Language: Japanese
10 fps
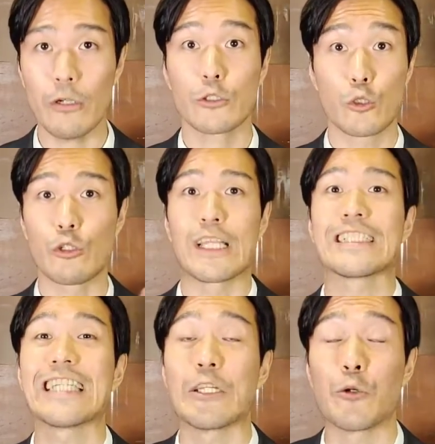ちょっと出
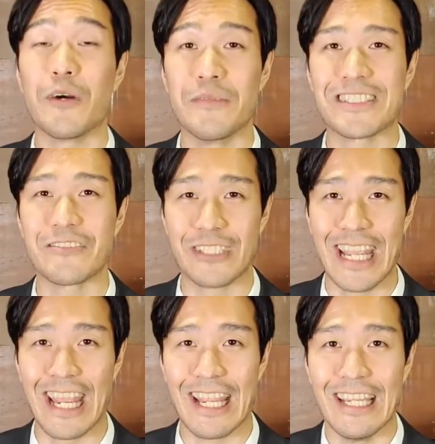したいと思いますの
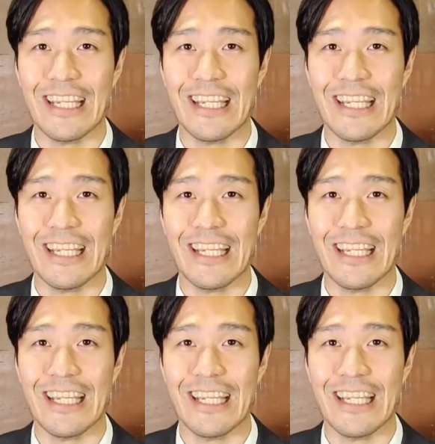で、